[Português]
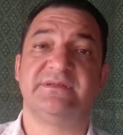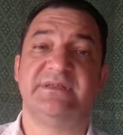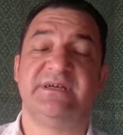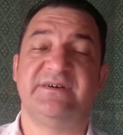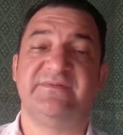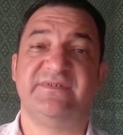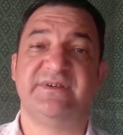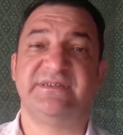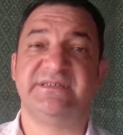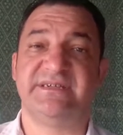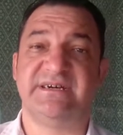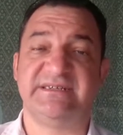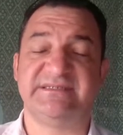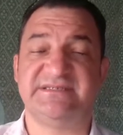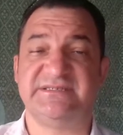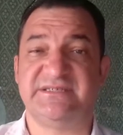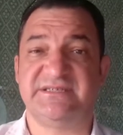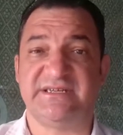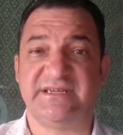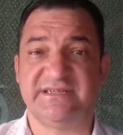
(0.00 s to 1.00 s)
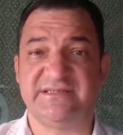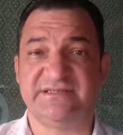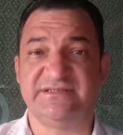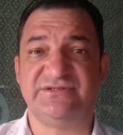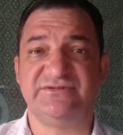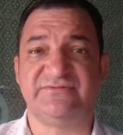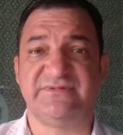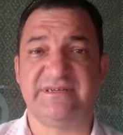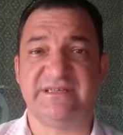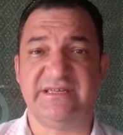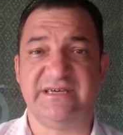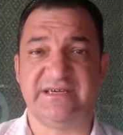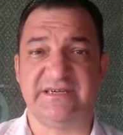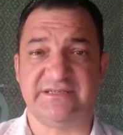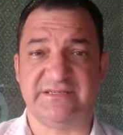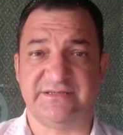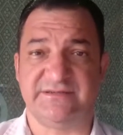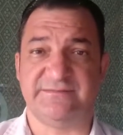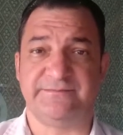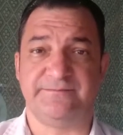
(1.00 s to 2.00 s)
Na verdade, se trata de um
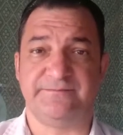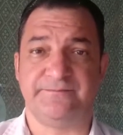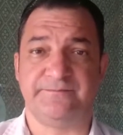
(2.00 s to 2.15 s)
alerta.